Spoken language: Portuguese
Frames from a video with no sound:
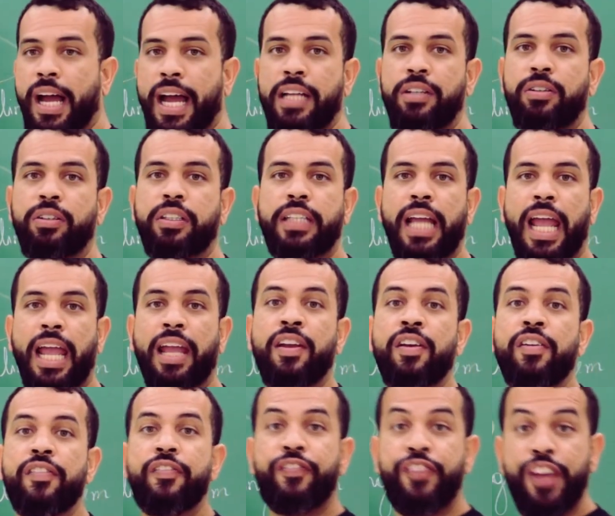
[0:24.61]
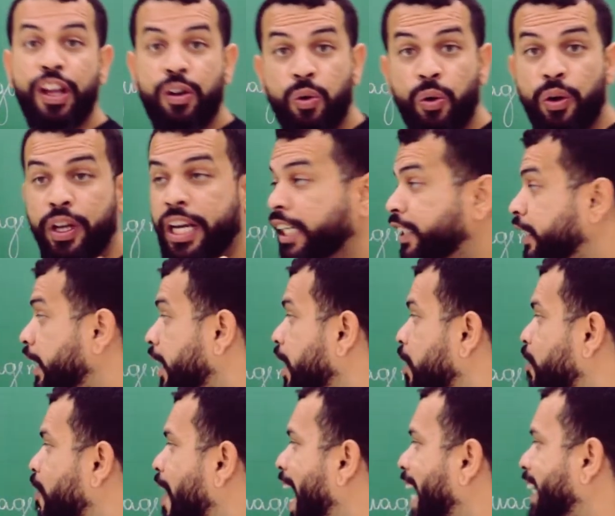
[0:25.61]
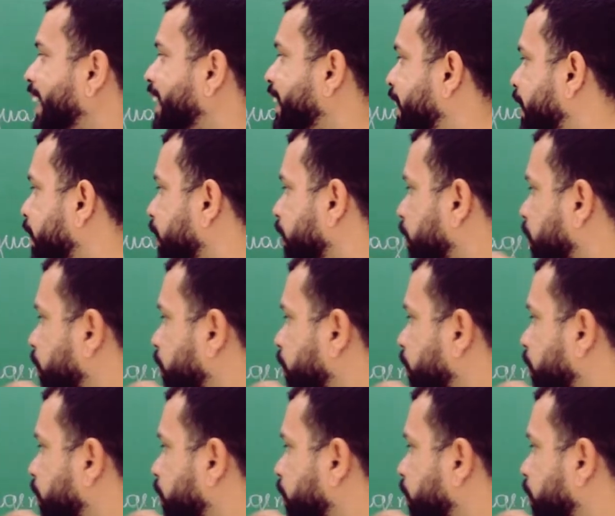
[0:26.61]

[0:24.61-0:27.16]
ano tem figuras de linguagem.